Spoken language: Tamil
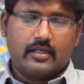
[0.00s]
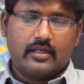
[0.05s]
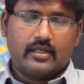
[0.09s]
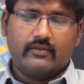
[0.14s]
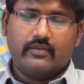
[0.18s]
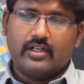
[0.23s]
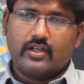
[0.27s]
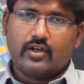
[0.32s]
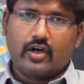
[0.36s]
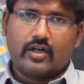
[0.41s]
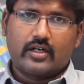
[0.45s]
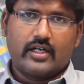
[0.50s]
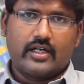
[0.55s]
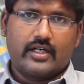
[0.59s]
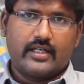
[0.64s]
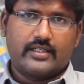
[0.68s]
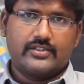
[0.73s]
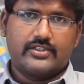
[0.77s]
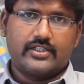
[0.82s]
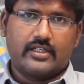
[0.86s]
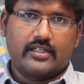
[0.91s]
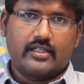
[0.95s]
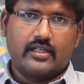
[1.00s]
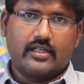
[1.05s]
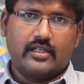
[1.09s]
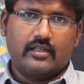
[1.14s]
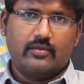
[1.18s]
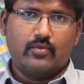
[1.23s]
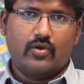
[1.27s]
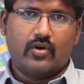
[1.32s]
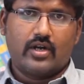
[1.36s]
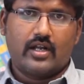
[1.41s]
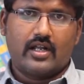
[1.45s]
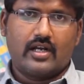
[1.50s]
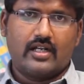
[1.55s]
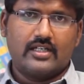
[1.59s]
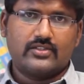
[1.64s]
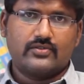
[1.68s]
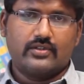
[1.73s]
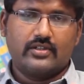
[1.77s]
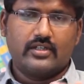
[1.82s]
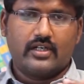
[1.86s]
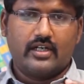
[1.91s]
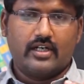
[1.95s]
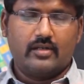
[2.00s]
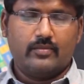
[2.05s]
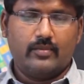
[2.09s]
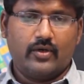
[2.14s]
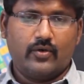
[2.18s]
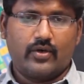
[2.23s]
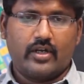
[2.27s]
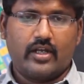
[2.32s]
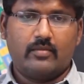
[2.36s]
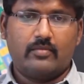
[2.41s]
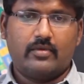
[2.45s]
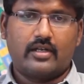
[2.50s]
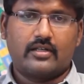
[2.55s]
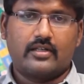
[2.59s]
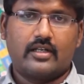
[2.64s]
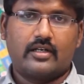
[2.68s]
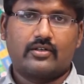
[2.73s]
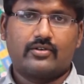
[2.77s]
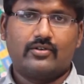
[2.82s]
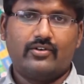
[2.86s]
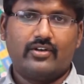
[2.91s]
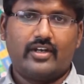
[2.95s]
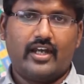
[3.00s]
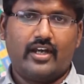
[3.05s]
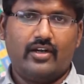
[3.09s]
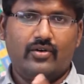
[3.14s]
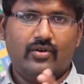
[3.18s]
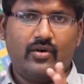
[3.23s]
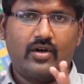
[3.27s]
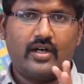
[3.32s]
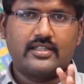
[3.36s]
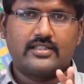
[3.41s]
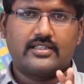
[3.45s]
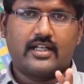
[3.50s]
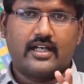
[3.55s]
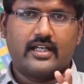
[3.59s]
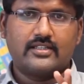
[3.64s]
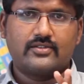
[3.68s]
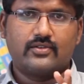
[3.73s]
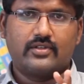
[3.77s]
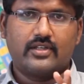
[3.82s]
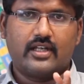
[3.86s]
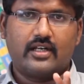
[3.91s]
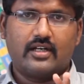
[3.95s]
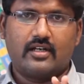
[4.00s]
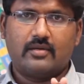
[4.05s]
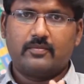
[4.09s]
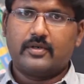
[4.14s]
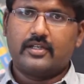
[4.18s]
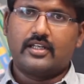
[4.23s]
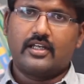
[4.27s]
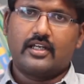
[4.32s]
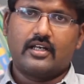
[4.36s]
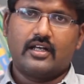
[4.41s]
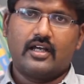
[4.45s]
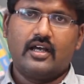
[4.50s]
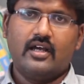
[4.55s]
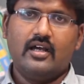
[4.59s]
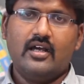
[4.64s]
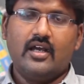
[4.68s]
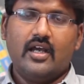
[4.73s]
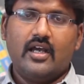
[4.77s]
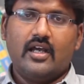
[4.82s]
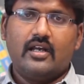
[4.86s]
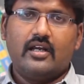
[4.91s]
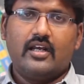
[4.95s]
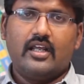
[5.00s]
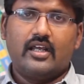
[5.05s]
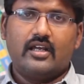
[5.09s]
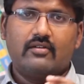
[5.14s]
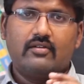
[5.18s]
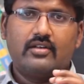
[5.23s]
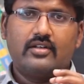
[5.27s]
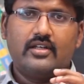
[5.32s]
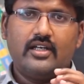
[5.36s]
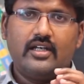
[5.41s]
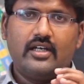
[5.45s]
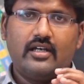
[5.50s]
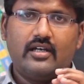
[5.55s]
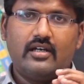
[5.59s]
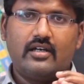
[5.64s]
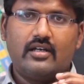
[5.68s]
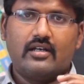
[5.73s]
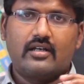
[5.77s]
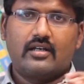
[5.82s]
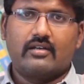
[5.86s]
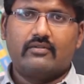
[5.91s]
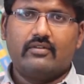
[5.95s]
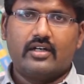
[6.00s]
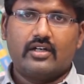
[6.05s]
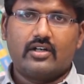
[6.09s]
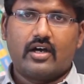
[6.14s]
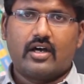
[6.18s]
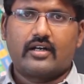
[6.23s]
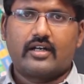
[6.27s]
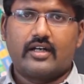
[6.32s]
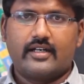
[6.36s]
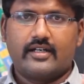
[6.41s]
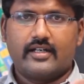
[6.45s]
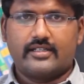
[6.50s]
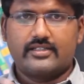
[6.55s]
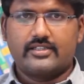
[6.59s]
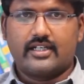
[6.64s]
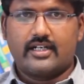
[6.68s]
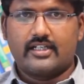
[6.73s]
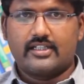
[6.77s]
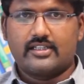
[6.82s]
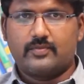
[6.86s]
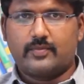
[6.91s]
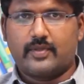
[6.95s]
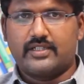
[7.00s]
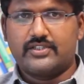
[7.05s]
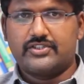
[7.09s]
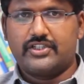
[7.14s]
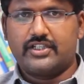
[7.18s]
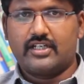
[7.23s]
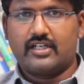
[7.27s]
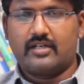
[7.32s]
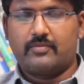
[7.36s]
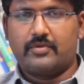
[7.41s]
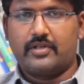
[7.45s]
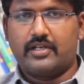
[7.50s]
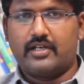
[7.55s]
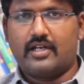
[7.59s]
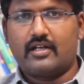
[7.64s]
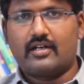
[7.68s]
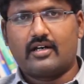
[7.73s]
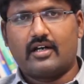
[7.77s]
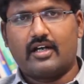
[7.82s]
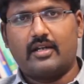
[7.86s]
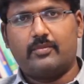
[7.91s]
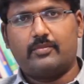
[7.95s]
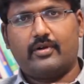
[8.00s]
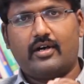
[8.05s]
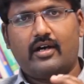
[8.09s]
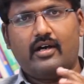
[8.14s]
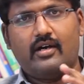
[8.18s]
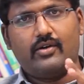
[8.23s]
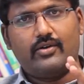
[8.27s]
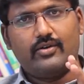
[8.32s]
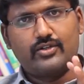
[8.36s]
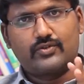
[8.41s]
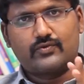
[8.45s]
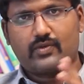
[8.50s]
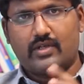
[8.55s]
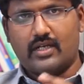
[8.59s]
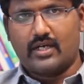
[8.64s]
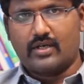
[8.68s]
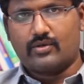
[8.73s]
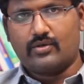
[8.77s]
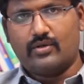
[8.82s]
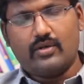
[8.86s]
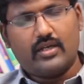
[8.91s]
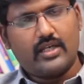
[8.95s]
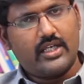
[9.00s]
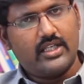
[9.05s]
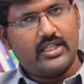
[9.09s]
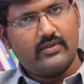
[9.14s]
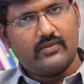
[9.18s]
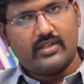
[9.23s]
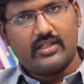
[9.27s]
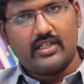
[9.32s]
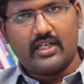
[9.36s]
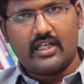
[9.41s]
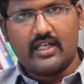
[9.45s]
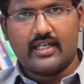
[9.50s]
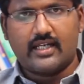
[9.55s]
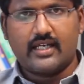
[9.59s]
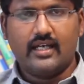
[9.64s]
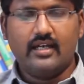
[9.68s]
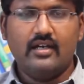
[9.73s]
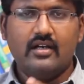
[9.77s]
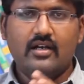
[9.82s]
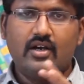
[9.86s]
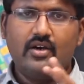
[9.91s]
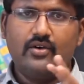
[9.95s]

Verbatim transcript: ரிவிட் ஆர்கிடெக்சர் மோரார்லஸ் வந்து ரெண்டுமே ஒரே மாதிரி தான் இருக்கும் என்னோடய சாய்ஸ் வந்து என்னென்னு பார்த்தீங்கன்னா நீங்கள் வந்து ரிவிட் ஆர்கிடெக்சர் எடுத்து படித்தீங்க அப்படின்னா கண்டிப்பாக யூஸ்ஃபுல்லாக இருக்கும் இது வந்து நீங்கள்